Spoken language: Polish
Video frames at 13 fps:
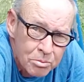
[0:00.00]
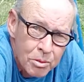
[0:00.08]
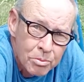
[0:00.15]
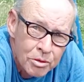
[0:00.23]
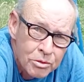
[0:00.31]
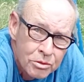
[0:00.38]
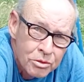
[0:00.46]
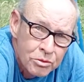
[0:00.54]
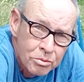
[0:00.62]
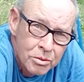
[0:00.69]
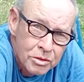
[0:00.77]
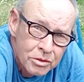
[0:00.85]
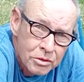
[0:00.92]
po prostu.
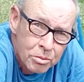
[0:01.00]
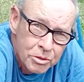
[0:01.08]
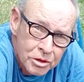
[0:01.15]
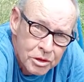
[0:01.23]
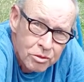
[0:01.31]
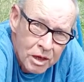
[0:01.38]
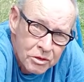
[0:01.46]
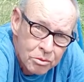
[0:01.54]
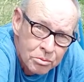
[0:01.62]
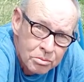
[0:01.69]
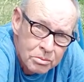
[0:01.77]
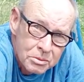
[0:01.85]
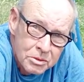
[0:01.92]
Tym tą sytuacją,
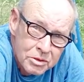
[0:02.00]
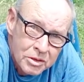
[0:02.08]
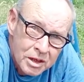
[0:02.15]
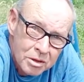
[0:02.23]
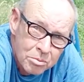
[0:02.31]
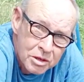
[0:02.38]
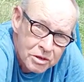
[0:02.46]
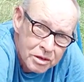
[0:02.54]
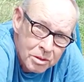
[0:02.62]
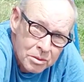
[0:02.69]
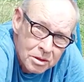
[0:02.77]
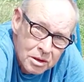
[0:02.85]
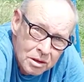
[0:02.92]
z jakiej mieszkam.
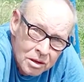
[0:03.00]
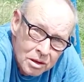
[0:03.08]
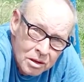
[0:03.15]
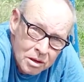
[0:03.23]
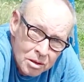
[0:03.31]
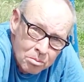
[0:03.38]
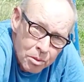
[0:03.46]
No.